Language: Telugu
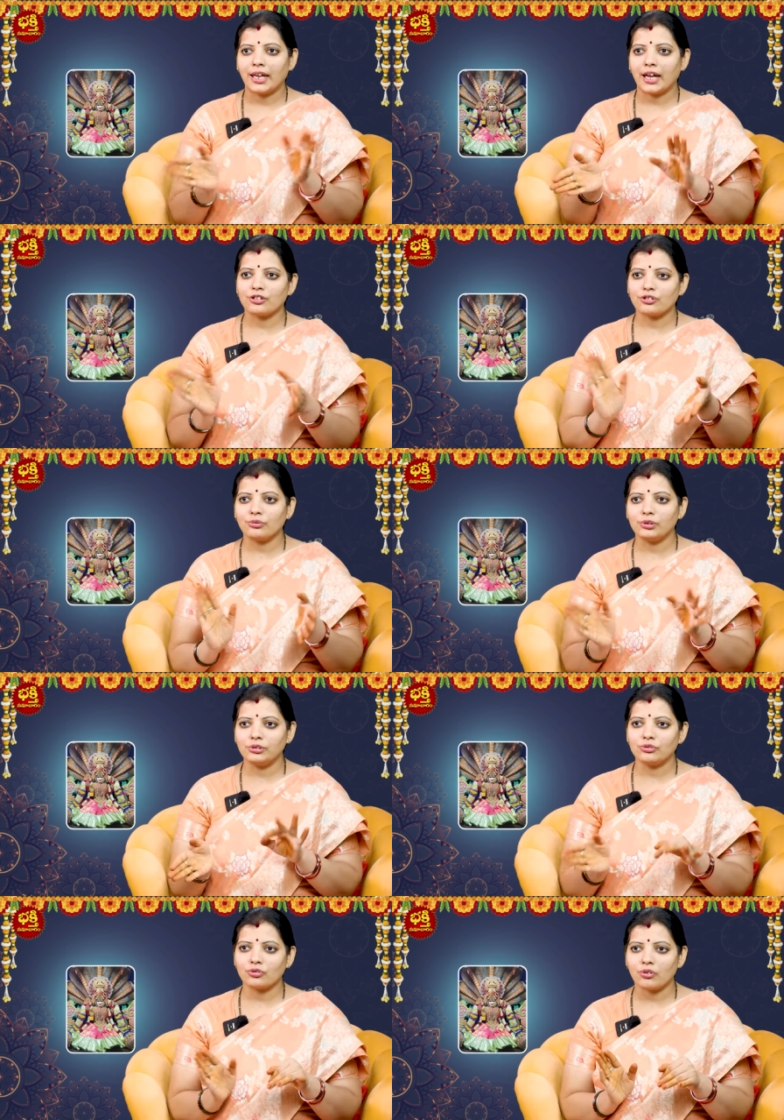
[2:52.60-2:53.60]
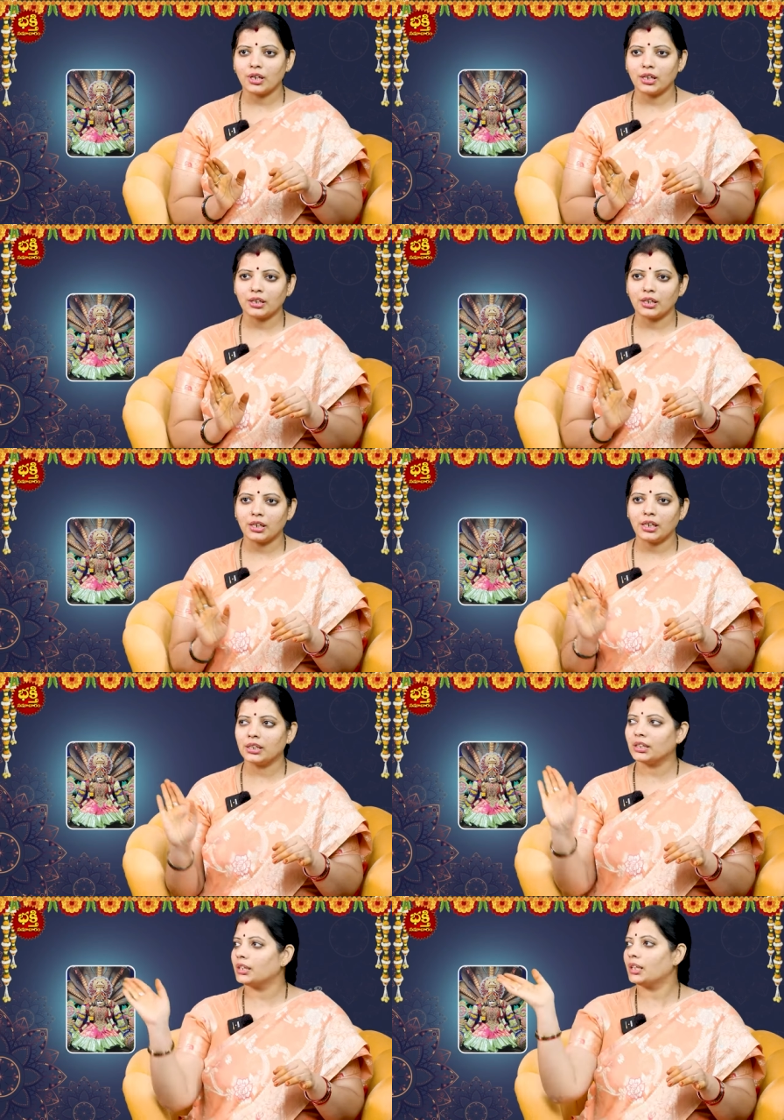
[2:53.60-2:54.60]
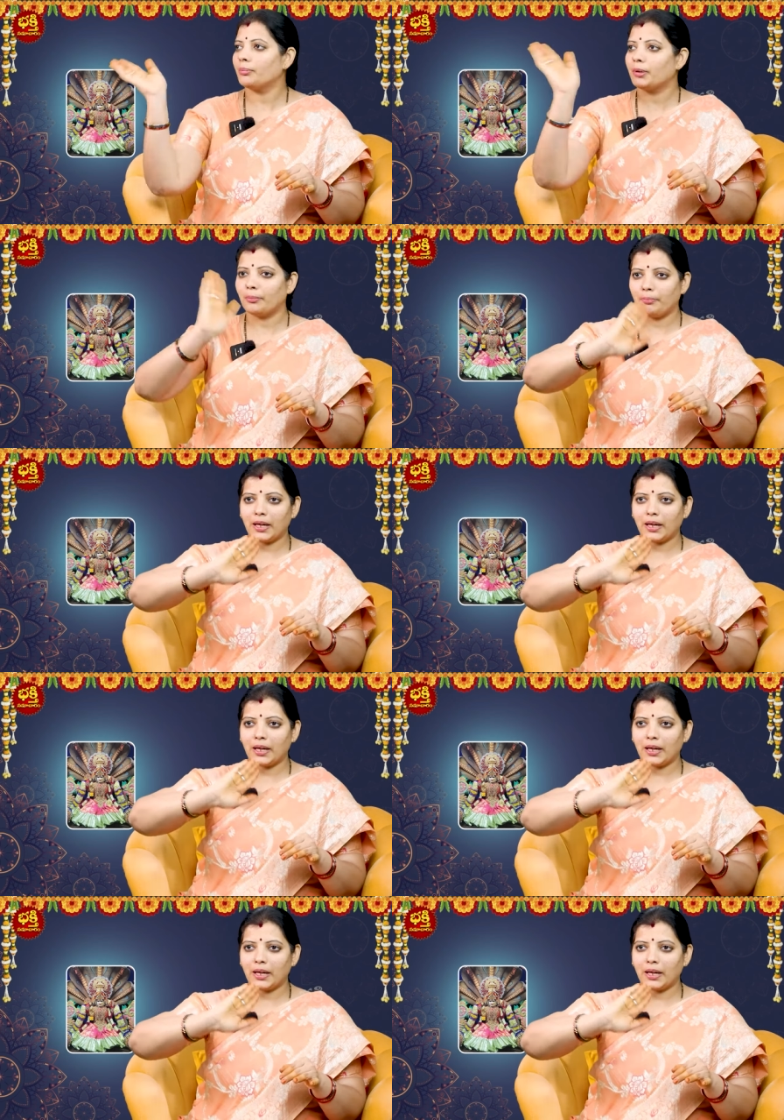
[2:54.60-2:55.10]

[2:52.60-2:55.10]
గ్యాస్ స్టవ్లు తుడుచుకోవడానికి లేదా ఏదైనా మనం